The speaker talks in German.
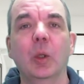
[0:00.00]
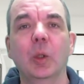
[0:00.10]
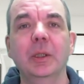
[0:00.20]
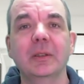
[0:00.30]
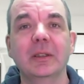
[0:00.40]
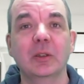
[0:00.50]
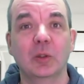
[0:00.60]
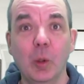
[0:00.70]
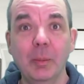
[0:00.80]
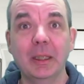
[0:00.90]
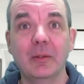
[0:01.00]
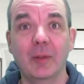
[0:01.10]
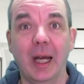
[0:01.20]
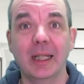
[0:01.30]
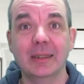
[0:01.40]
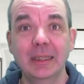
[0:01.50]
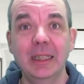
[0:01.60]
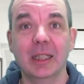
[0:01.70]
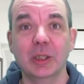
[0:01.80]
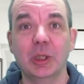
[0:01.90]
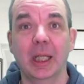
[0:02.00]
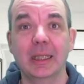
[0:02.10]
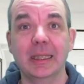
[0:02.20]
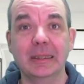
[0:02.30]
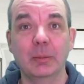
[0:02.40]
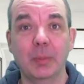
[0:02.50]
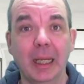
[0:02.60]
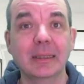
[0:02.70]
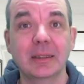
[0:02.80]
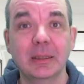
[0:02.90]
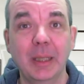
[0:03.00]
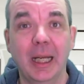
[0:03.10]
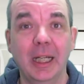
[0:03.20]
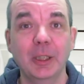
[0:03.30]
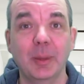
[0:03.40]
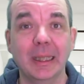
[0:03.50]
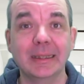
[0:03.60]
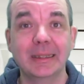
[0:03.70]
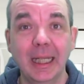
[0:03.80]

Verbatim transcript: Und somit war sichergestellt, dass die Praxis immer erreichbar ist.